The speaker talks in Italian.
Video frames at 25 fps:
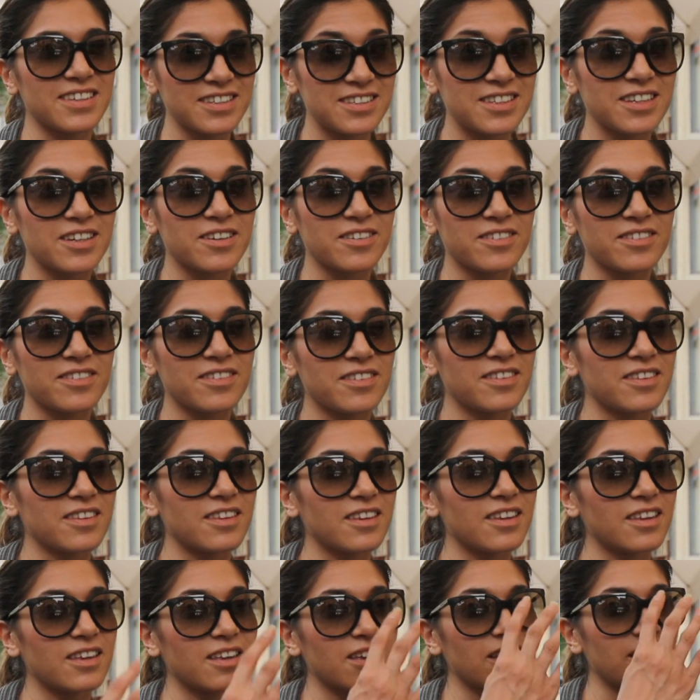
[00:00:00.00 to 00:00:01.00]
Sì.
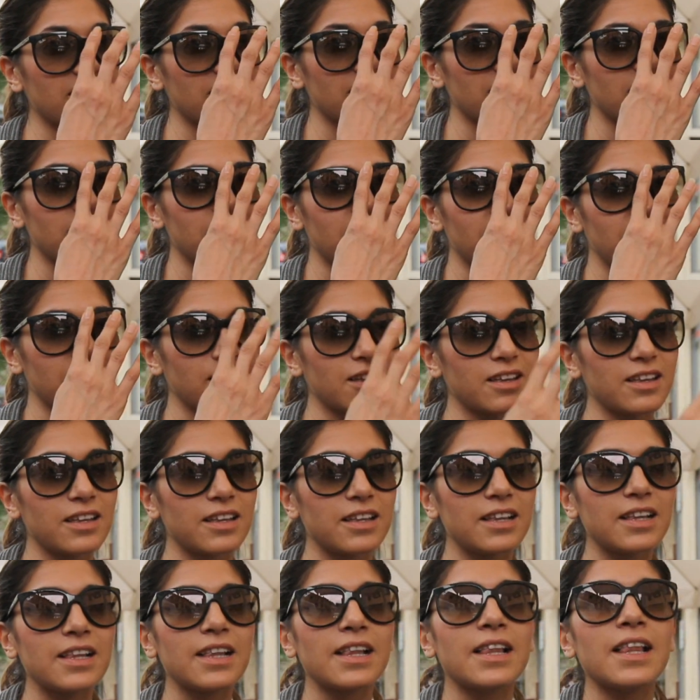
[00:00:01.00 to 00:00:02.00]
Per l'estate?
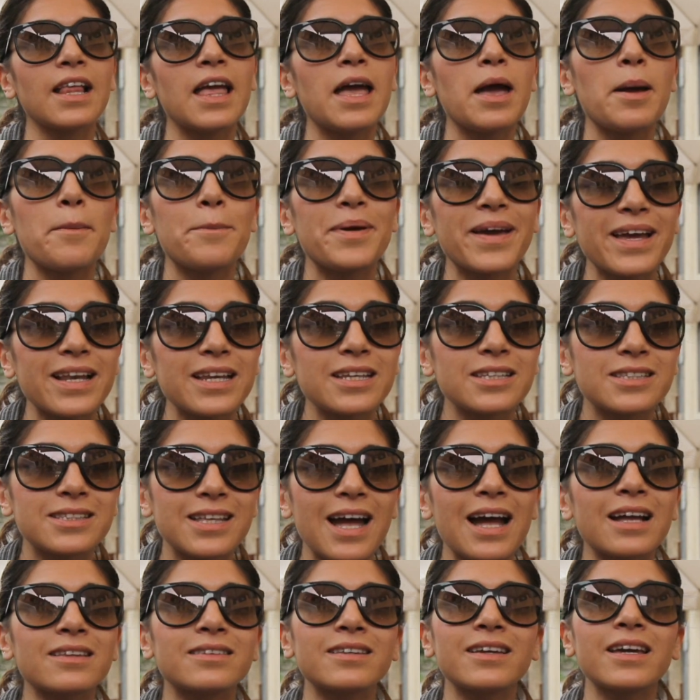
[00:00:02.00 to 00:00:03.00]
Per
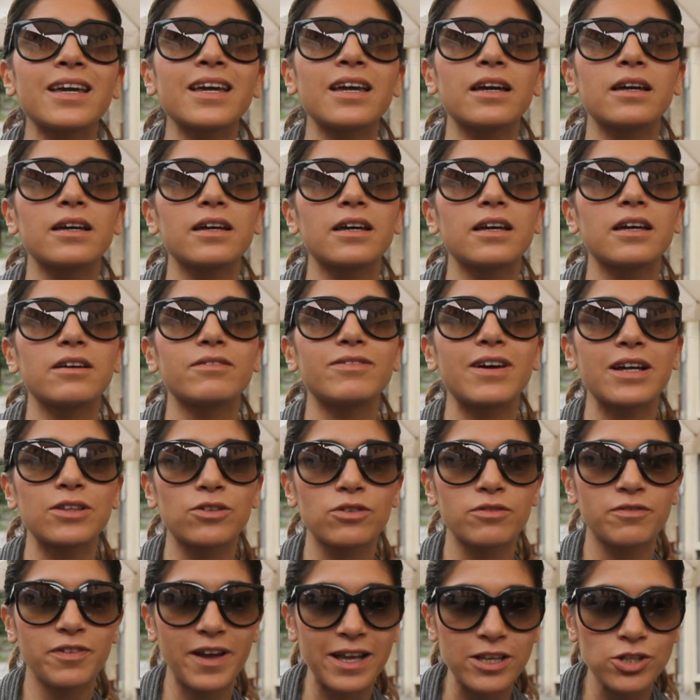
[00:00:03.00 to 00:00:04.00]
l'estate eh,
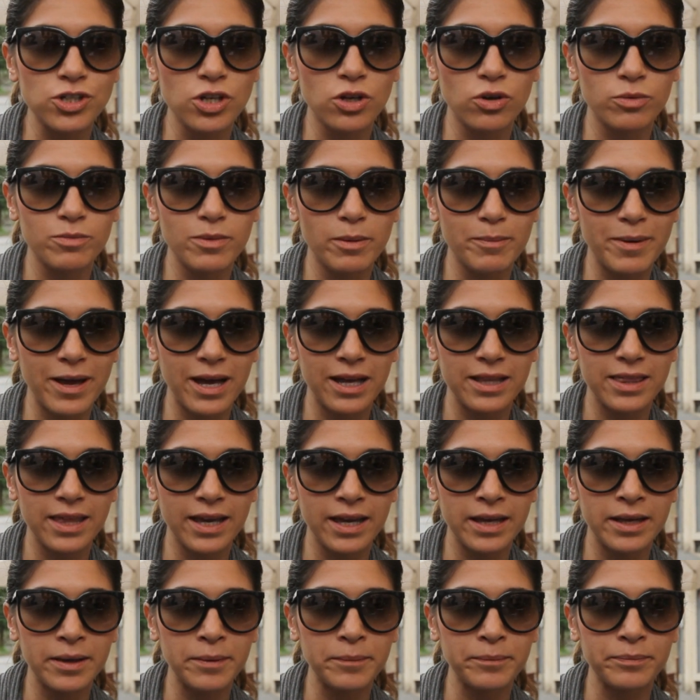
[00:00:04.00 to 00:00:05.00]
vado in Francia con mia
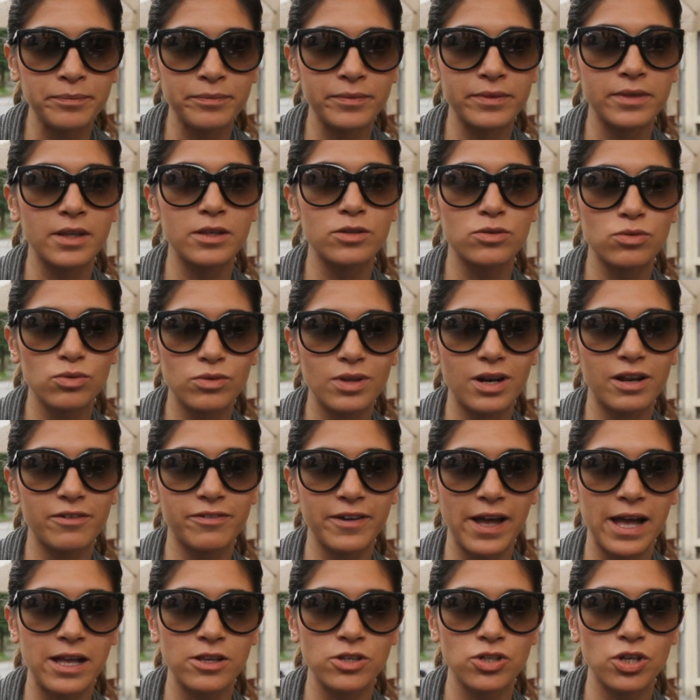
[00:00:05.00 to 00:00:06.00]
madre, nel sud della
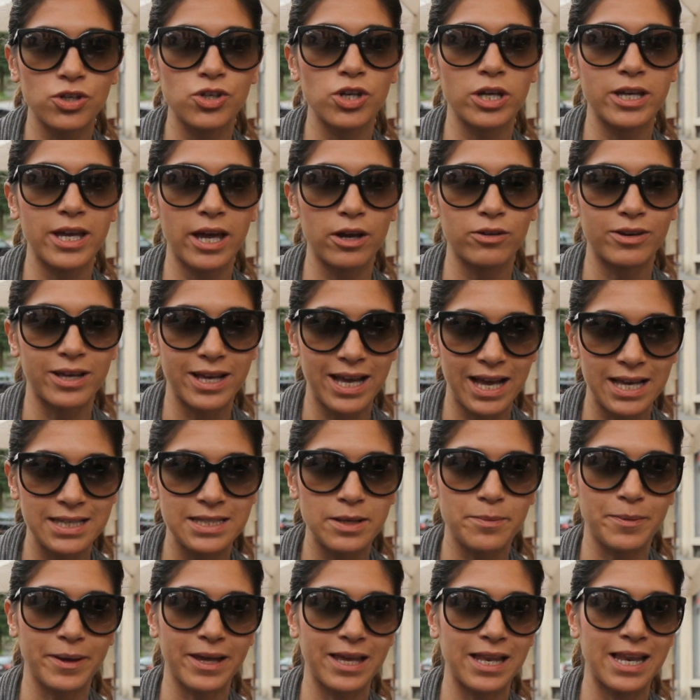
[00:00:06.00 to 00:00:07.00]
Francia a cercare una
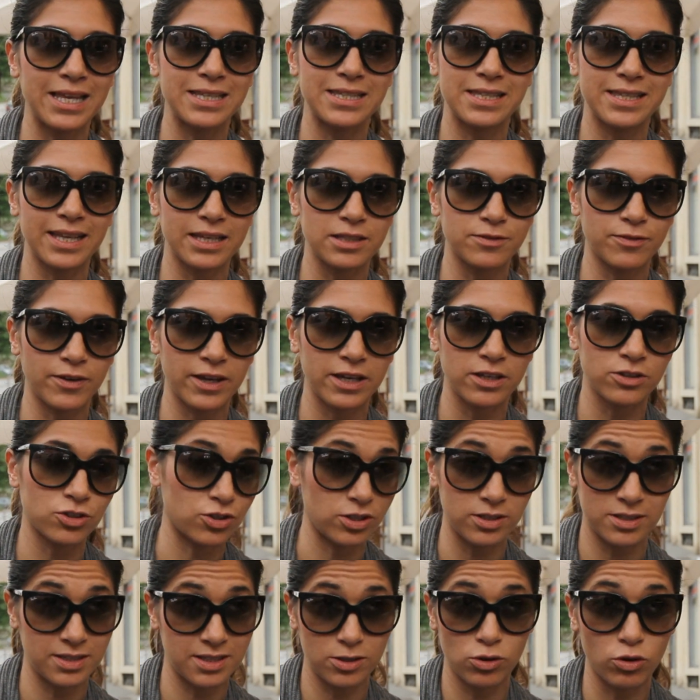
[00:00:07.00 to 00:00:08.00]
casa perché lei si, cioè,
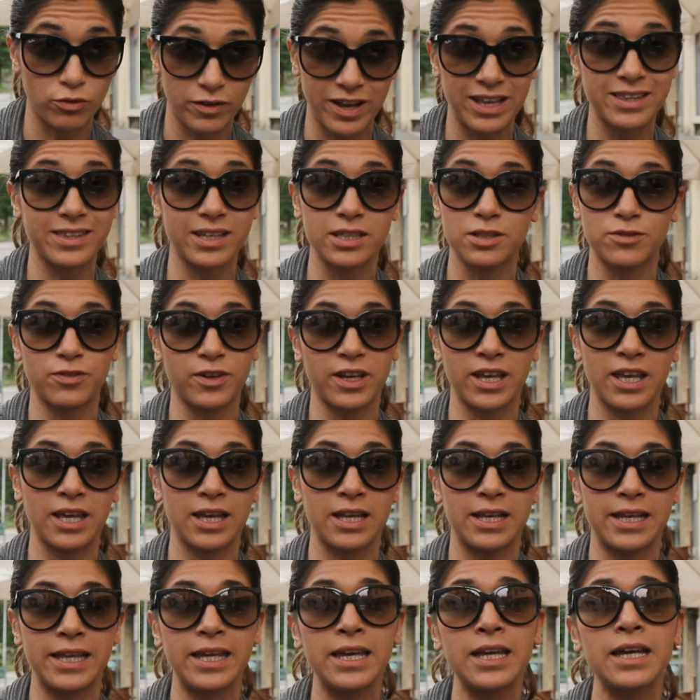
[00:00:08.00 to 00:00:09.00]
si dovrà
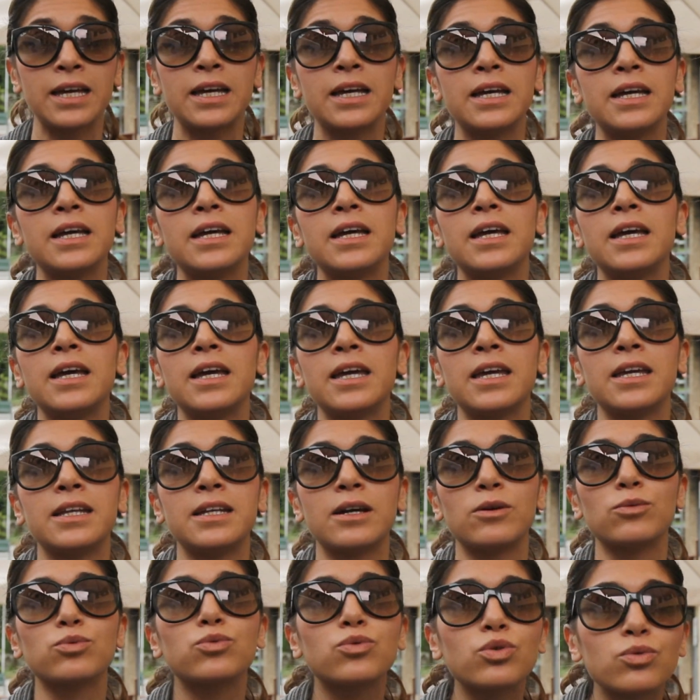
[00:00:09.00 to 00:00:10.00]
trasferire lì
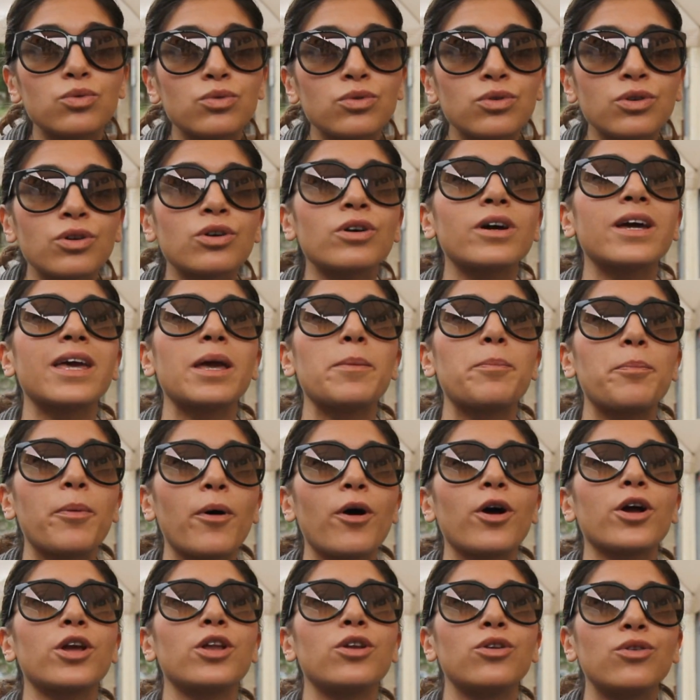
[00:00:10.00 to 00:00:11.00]
in autunno e
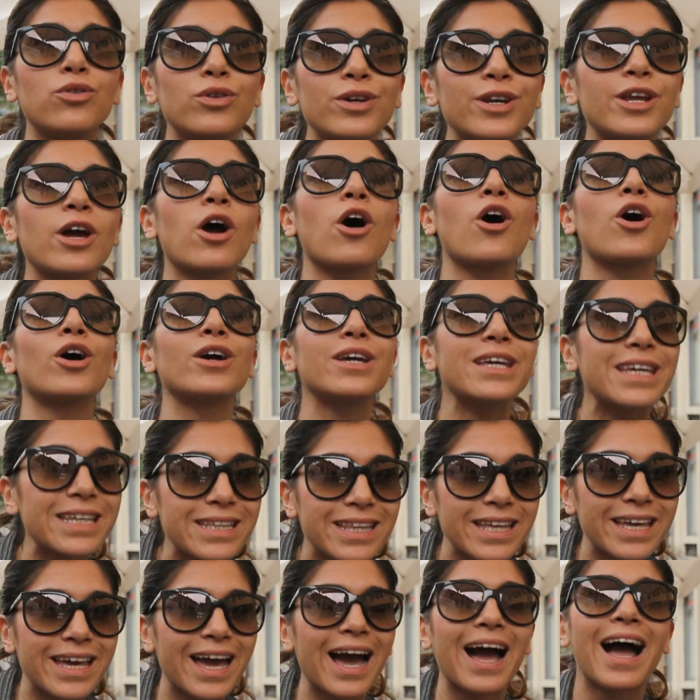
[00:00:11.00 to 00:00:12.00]
poi non ne ho
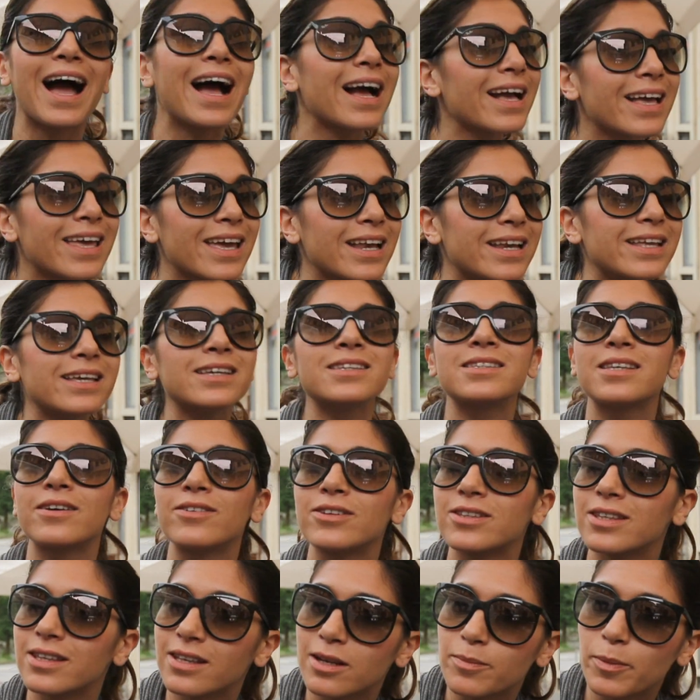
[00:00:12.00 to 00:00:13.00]
idea. Anche lì se
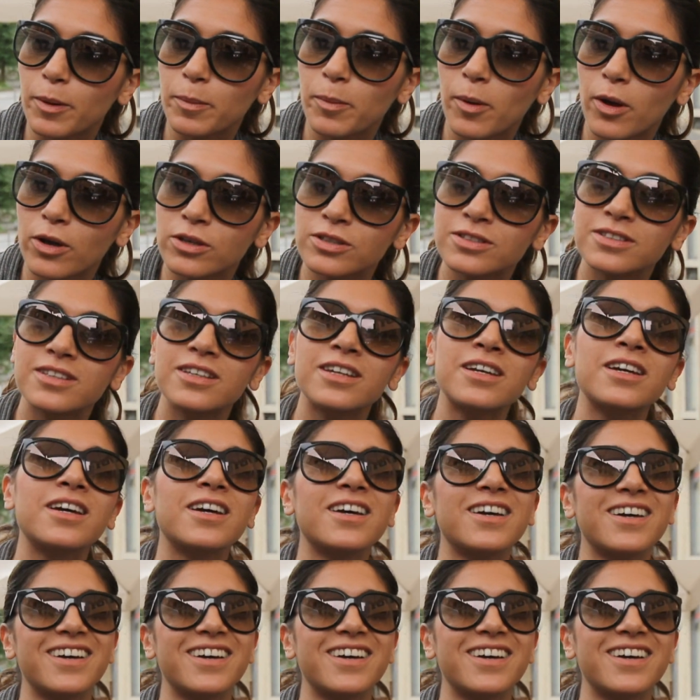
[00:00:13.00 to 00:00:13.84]
avete delle proposte.